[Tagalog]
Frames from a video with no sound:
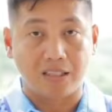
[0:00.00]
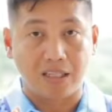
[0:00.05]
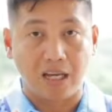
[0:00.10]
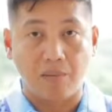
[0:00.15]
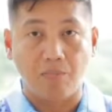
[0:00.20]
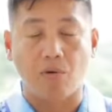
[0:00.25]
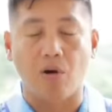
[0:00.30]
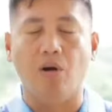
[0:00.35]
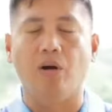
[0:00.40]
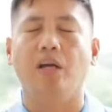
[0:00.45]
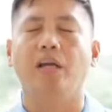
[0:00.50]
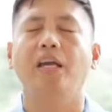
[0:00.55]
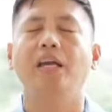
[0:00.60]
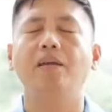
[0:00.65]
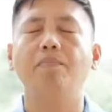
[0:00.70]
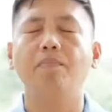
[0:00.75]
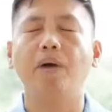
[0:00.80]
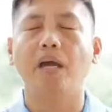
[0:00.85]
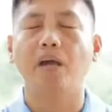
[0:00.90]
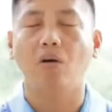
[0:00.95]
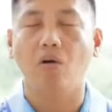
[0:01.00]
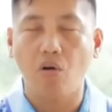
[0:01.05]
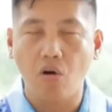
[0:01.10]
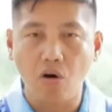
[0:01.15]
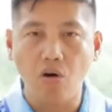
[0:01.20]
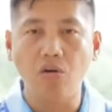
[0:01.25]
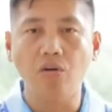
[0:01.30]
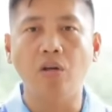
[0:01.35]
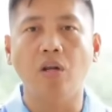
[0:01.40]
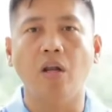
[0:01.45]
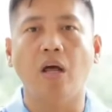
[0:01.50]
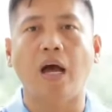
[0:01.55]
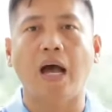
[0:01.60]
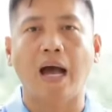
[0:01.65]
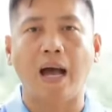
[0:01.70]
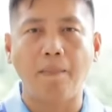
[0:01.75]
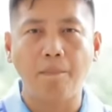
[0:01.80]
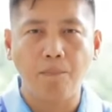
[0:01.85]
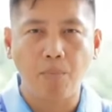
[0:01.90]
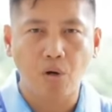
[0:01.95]
kasabong, in my own
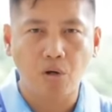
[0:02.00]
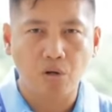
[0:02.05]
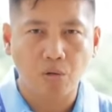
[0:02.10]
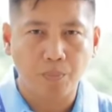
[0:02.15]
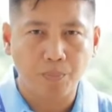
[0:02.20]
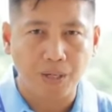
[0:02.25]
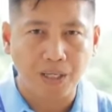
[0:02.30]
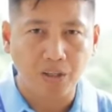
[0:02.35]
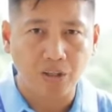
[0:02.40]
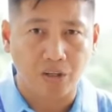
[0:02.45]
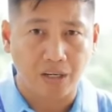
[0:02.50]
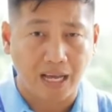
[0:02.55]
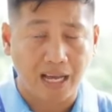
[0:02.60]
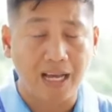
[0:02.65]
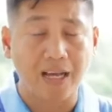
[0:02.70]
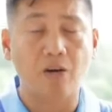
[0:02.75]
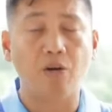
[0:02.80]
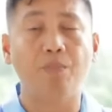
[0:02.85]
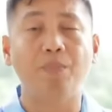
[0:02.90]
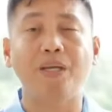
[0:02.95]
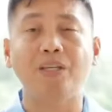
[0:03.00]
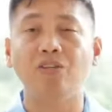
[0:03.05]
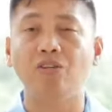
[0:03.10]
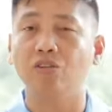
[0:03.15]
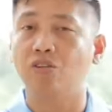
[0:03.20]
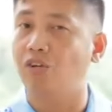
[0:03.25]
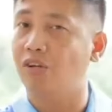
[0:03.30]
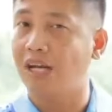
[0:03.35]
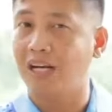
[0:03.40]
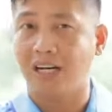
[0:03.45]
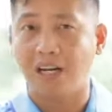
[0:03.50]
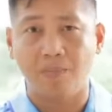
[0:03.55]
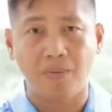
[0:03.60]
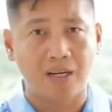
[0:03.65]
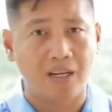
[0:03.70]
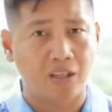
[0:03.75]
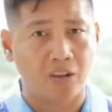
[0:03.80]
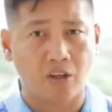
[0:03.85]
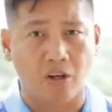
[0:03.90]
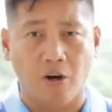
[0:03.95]
humble opinion, ha? Opinion ko lang
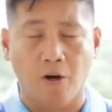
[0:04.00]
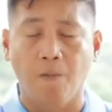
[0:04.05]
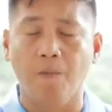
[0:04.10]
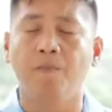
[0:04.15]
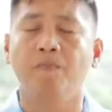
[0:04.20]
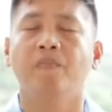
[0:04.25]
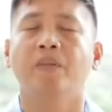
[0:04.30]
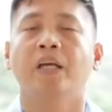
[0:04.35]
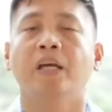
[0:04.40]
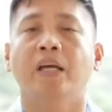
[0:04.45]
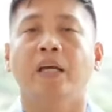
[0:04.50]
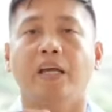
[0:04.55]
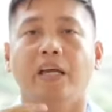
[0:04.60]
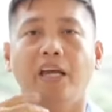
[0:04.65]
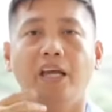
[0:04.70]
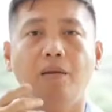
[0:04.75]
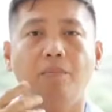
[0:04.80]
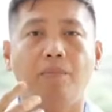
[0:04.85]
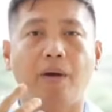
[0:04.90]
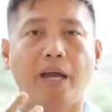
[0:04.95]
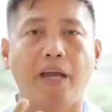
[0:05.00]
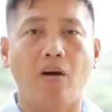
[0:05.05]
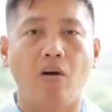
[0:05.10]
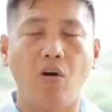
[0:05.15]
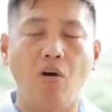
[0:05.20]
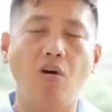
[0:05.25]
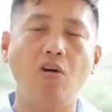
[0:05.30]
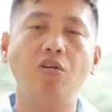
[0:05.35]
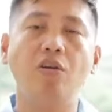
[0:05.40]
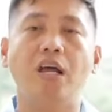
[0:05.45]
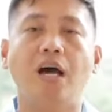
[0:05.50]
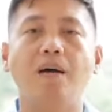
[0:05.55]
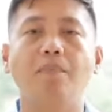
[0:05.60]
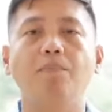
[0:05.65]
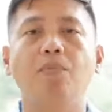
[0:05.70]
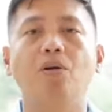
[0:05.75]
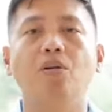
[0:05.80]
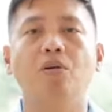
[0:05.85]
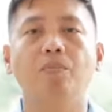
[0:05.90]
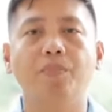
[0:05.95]
naman ito. In my own
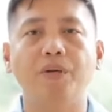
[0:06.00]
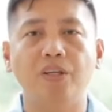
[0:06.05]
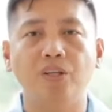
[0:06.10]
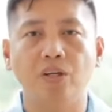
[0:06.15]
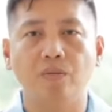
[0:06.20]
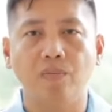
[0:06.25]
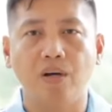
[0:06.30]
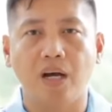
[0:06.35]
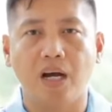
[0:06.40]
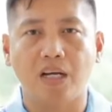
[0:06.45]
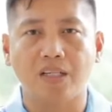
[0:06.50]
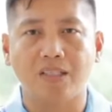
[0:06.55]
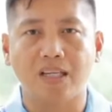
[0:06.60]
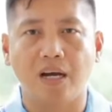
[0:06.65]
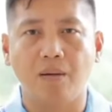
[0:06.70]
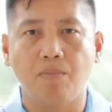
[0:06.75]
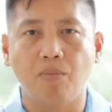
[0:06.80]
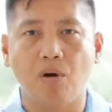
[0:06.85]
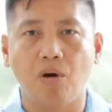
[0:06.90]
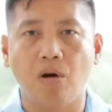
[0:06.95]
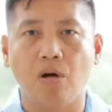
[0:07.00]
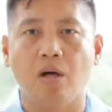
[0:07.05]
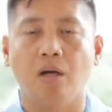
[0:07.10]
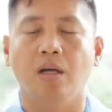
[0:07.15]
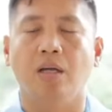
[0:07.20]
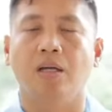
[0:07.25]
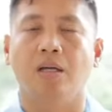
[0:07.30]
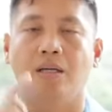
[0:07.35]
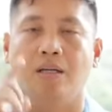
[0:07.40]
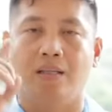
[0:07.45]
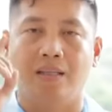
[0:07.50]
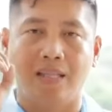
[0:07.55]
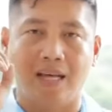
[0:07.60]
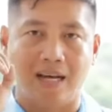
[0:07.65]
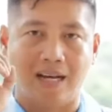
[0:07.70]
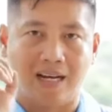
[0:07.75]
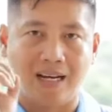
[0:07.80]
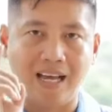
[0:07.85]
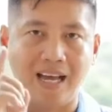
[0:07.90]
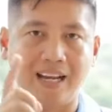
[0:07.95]
humble opinion, mga kasabong,
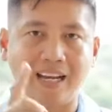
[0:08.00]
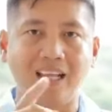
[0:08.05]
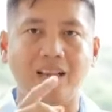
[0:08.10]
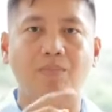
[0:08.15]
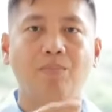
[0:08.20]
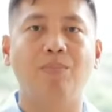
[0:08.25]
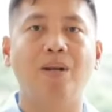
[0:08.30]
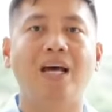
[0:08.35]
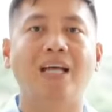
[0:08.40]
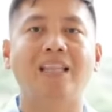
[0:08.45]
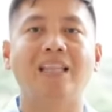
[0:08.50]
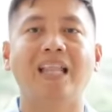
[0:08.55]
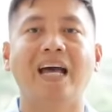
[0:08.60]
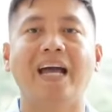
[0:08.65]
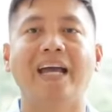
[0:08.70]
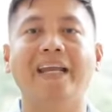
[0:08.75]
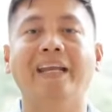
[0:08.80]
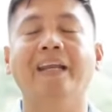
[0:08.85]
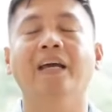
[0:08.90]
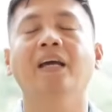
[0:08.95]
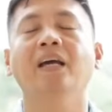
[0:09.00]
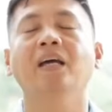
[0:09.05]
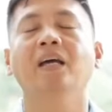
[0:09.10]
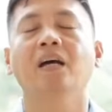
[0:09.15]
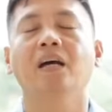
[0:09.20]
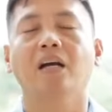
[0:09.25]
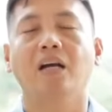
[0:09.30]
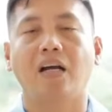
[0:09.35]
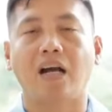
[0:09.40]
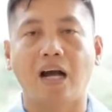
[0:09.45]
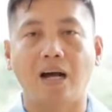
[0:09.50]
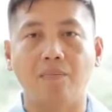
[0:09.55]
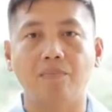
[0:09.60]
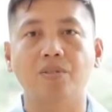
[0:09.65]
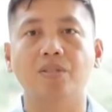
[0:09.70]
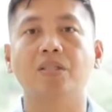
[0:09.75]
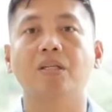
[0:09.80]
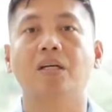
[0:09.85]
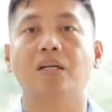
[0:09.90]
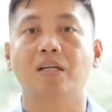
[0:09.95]
the claret bloodline
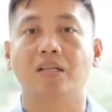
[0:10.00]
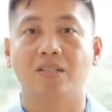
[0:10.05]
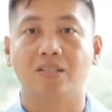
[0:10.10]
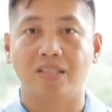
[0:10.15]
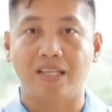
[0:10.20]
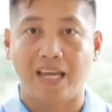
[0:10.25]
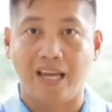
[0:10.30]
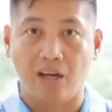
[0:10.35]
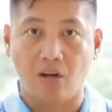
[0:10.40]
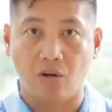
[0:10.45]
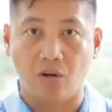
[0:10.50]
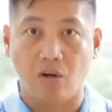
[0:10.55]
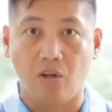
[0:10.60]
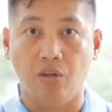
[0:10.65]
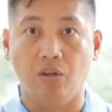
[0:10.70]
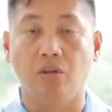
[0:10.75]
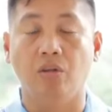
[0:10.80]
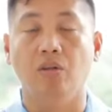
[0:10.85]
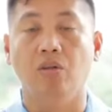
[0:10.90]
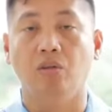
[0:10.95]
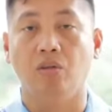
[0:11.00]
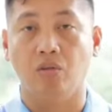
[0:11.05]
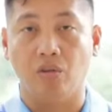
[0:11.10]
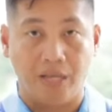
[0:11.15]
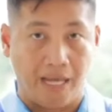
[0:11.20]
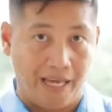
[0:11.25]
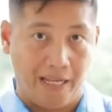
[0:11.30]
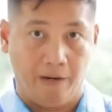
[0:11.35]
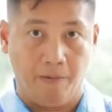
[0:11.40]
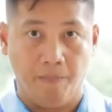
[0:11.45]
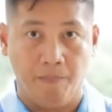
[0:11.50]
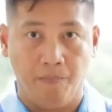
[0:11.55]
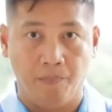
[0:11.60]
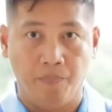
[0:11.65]
comes second to none.